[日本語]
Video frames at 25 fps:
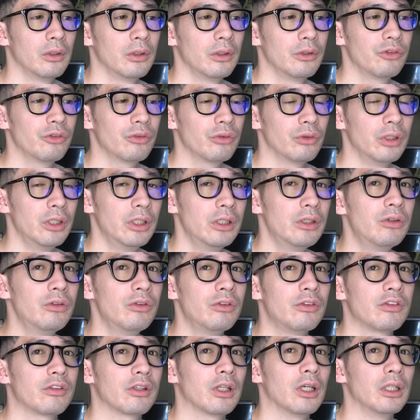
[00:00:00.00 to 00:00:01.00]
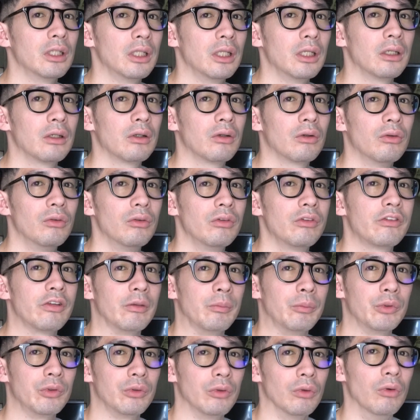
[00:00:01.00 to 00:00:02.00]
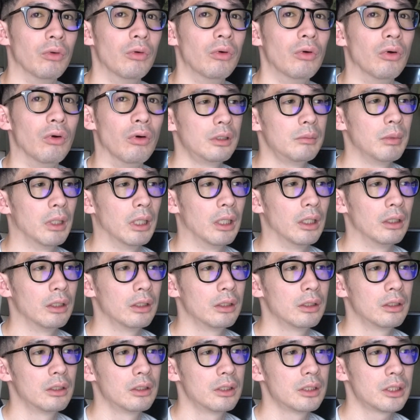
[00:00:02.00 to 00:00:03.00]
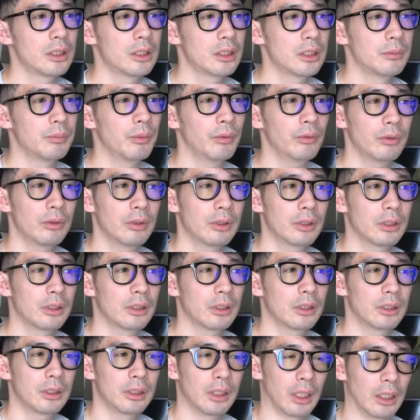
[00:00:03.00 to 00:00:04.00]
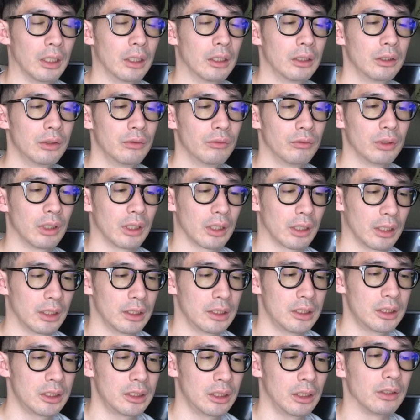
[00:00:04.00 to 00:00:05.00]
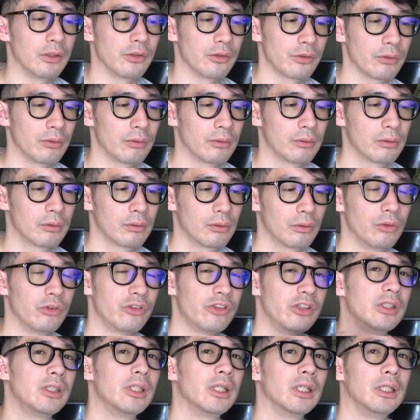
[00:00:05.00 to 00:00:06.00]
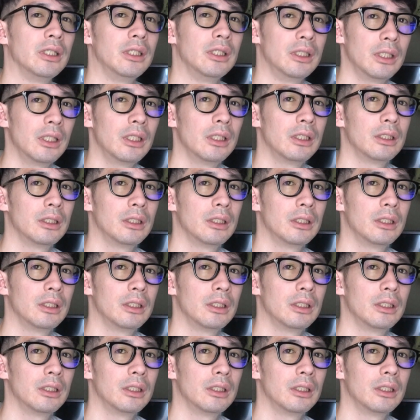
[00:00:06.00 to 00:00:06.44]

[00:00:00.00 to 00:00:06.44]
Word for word: ちょっといくつかねコンセプトを今絞ったような感じなんですよ個人的にね、